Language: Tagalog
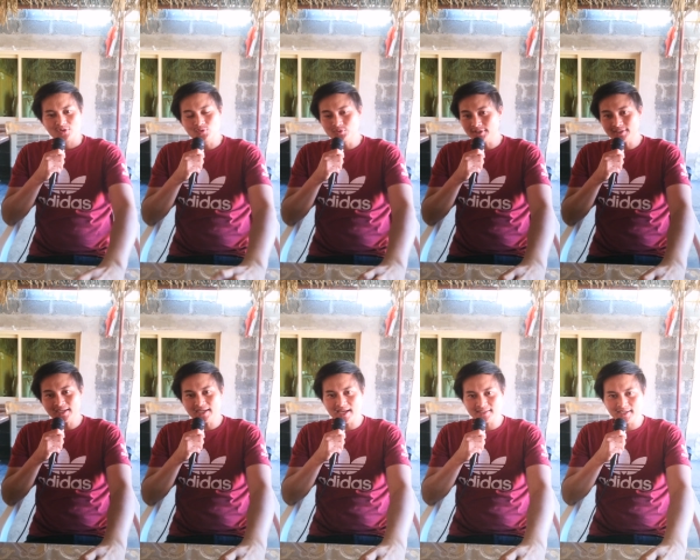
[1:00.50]
kung
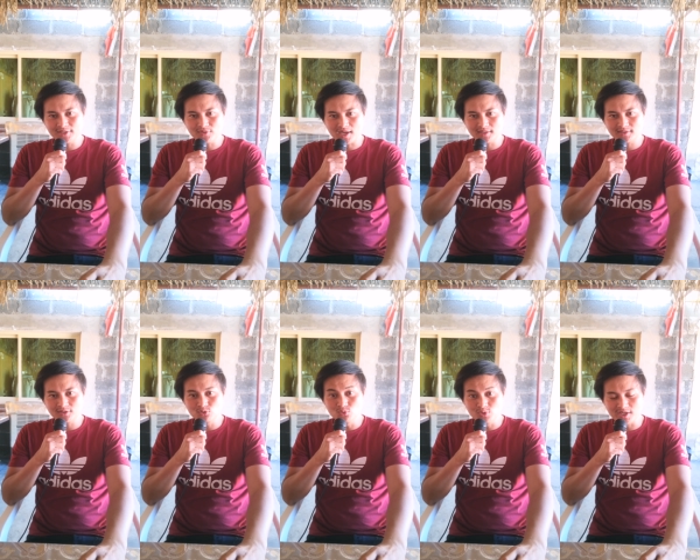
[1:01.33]
titignan natin yung
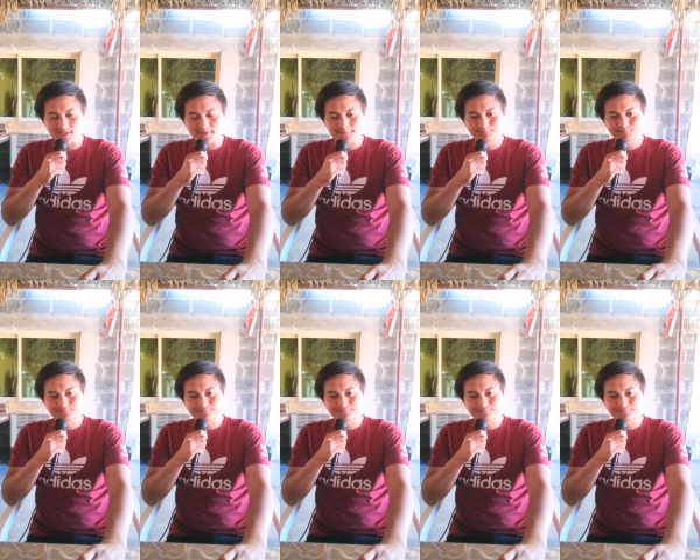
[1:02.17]
ating Google